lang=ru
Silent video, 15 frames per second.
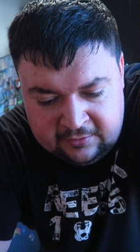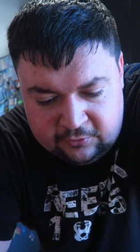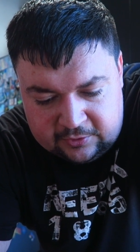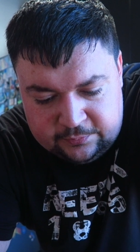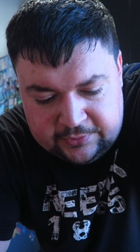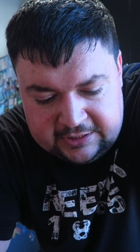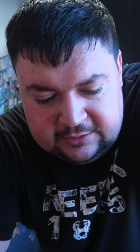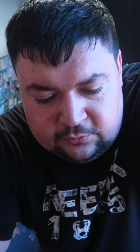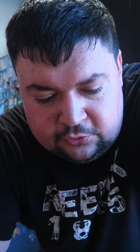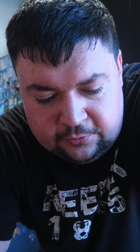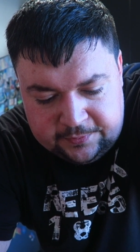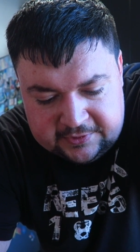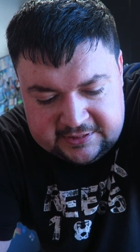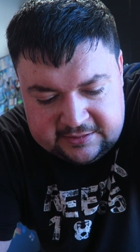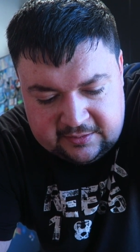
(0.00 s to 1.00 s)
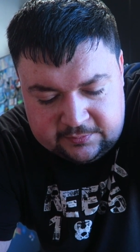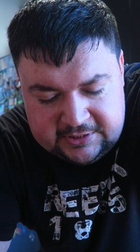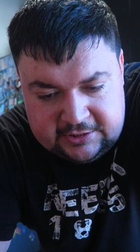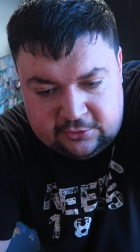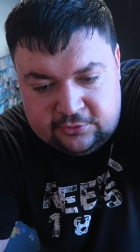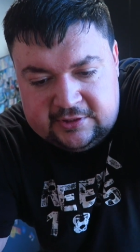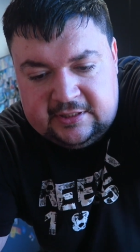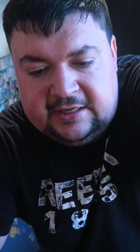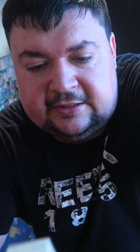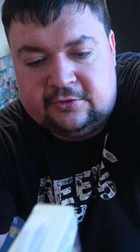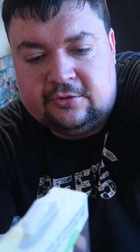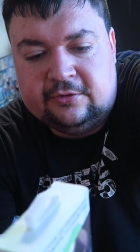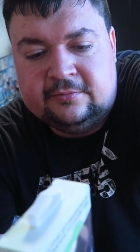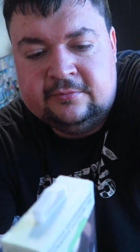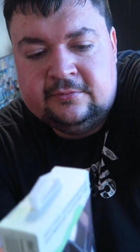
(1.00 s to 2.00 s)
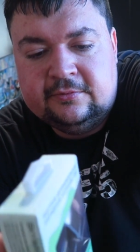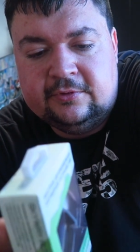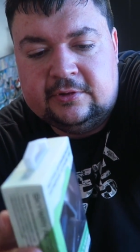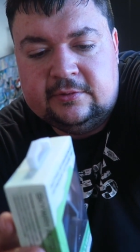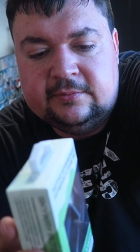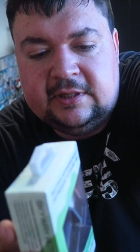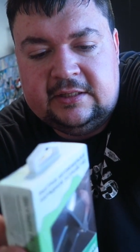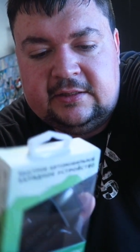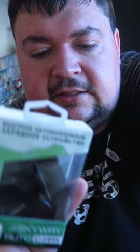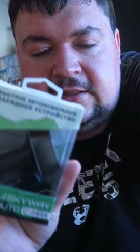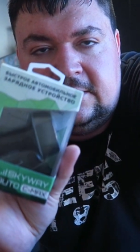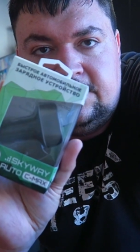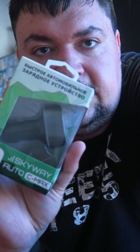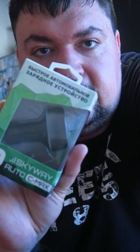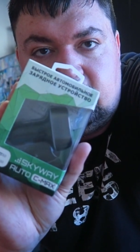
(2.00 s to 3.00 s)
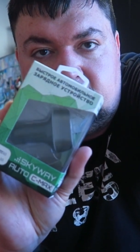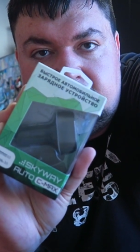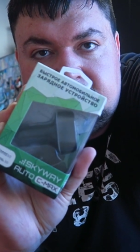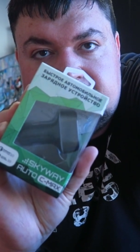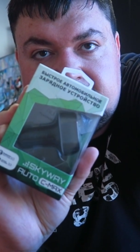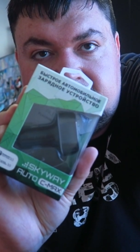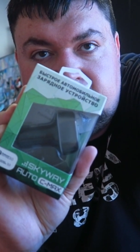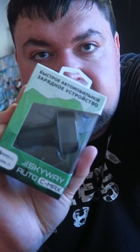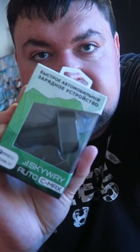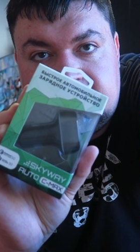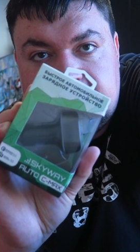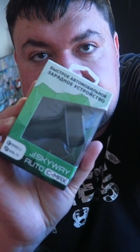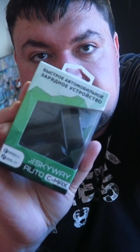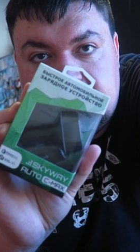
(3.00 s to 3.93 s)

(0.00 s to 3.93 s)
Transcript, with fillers: Вот, поэтому купил себе быструю зарядку. Вот, это прикуриватель, быстрая